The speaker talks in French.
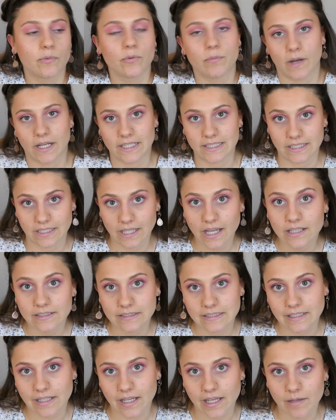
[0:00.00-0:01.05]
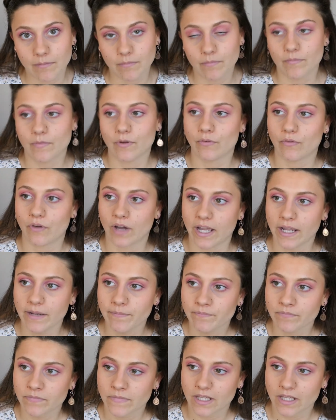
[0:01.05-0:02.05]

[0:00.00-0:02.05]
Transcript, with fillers: plupart des cas, c'est quand même vrai.